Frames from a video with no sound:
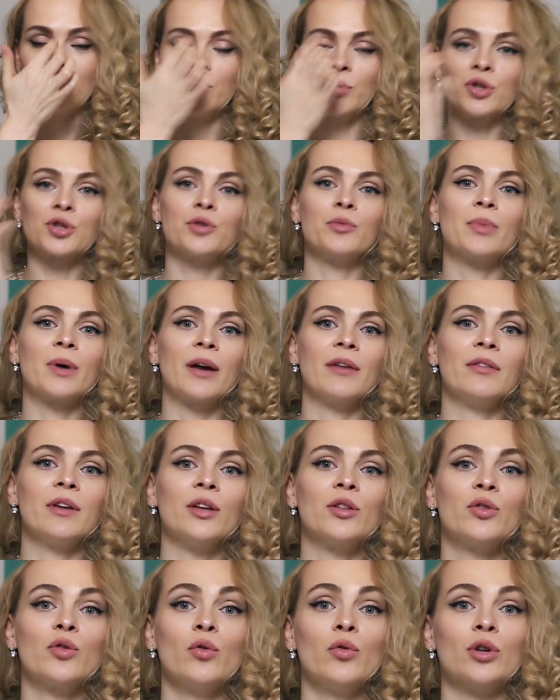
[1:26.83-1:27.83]
между
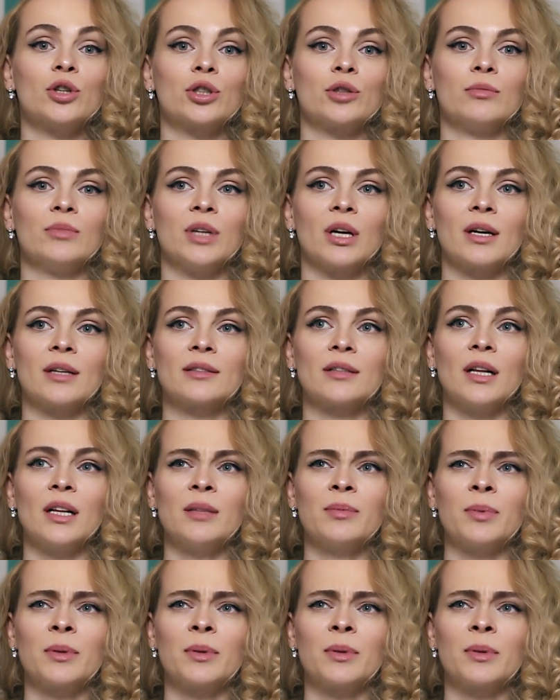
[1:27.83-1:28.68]
бровей тоже у меня разгладилась,